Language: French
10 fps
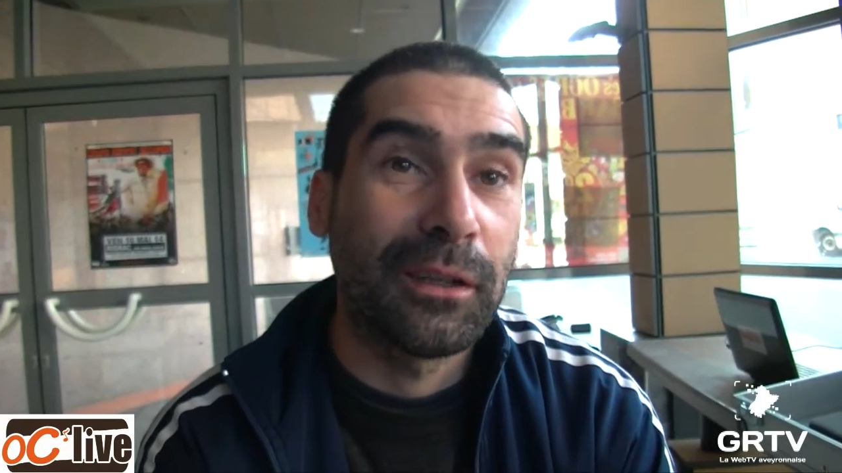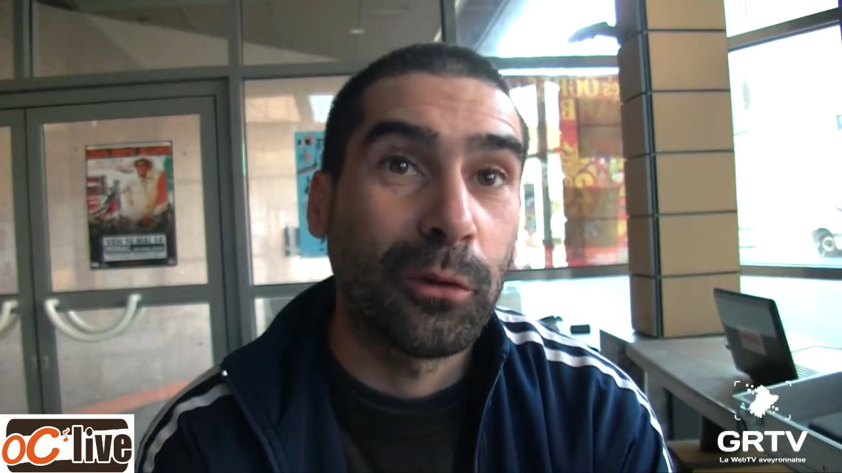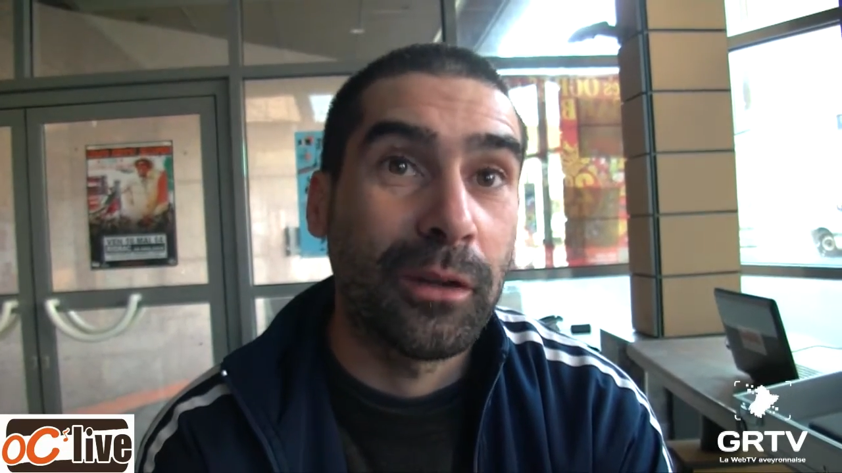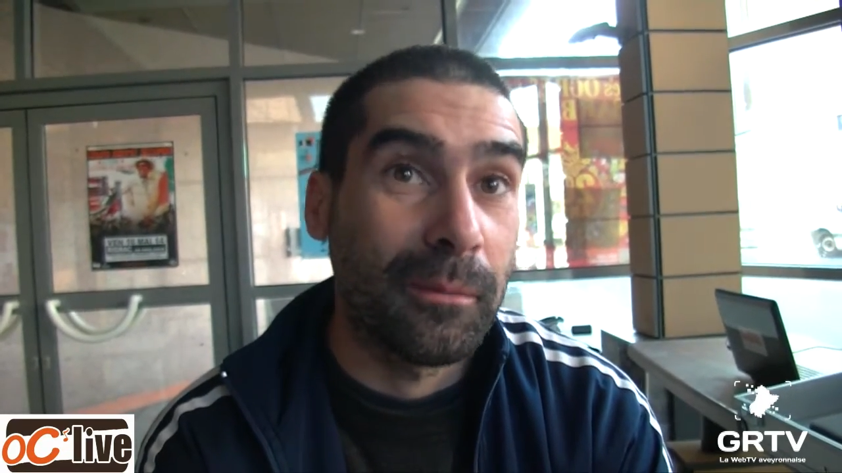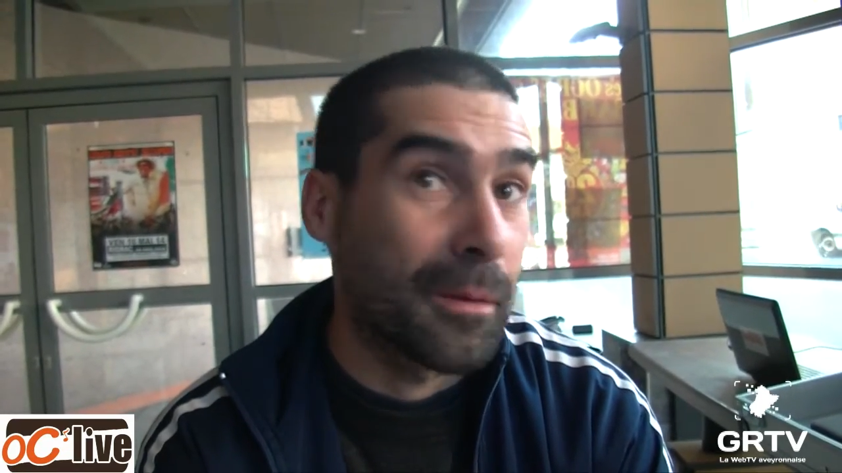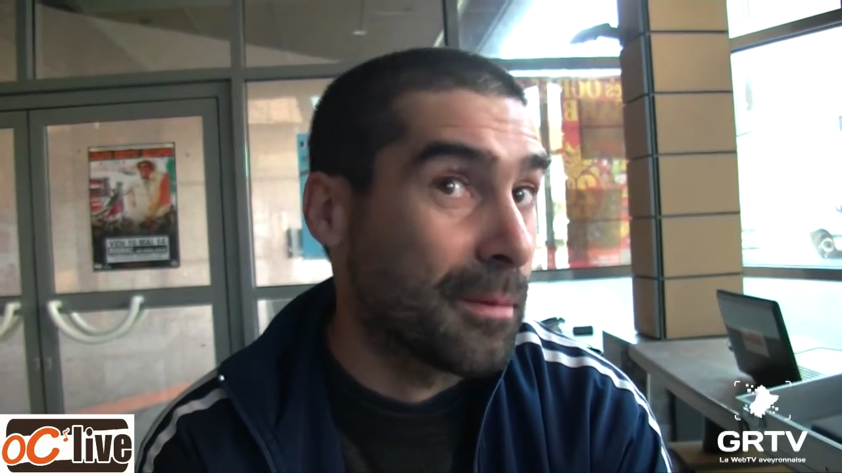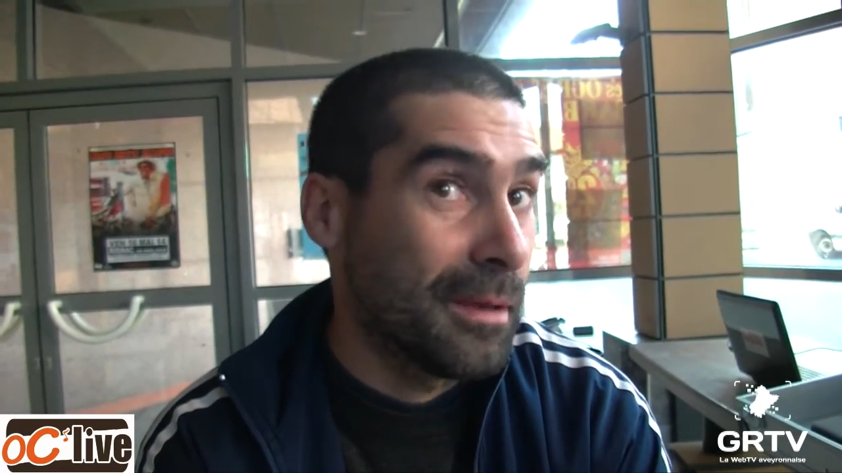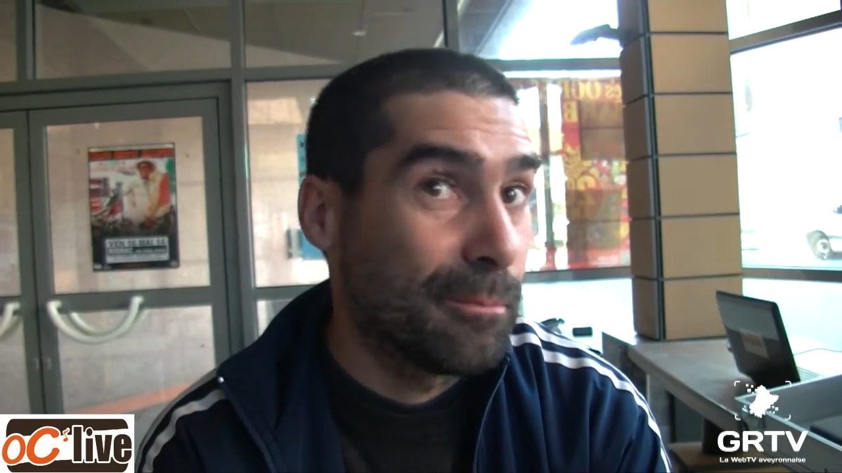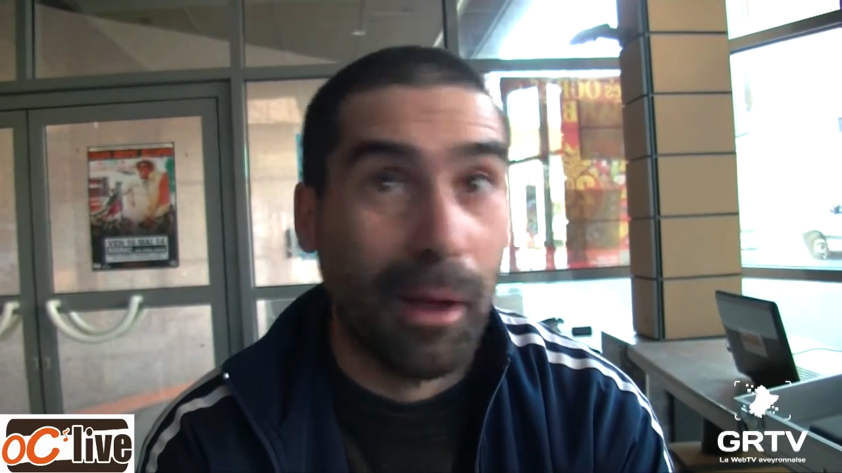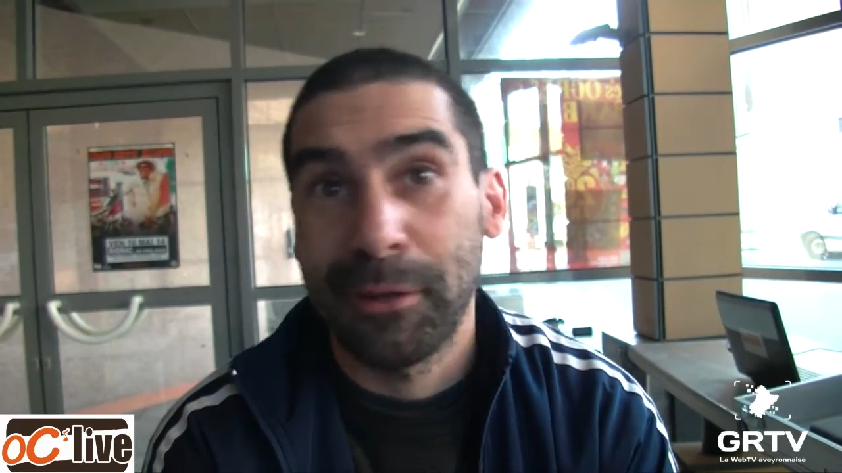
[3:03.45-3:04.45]
attendaient un
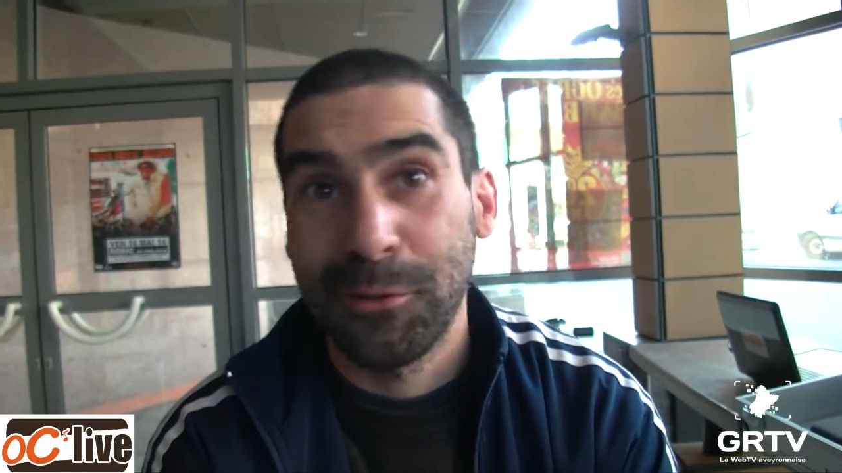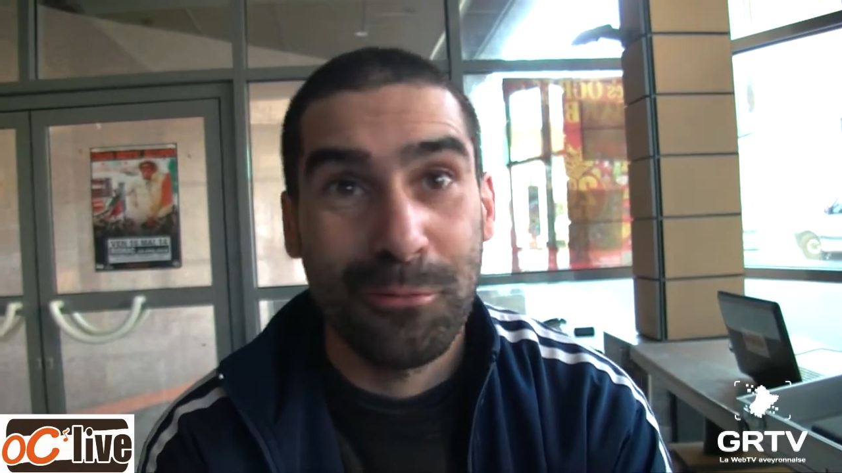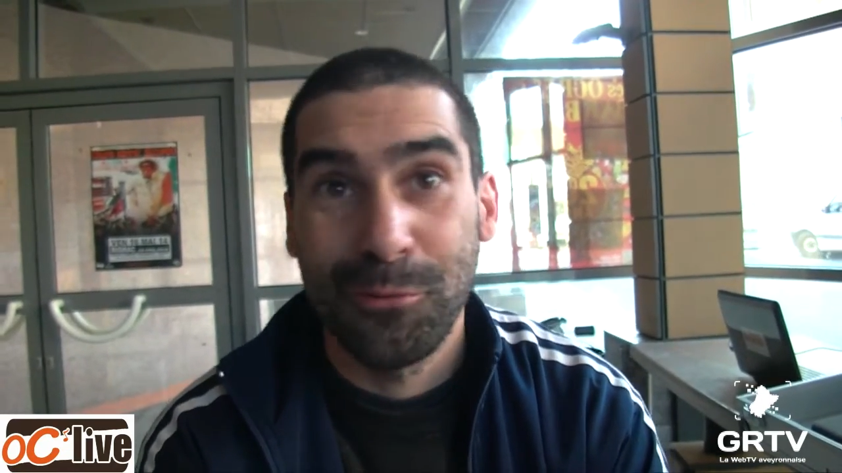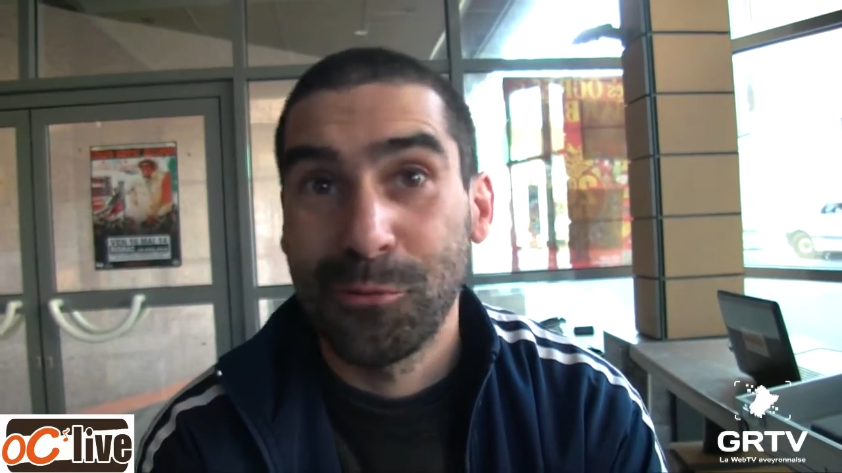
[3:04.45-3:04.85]
bébé, par exemple,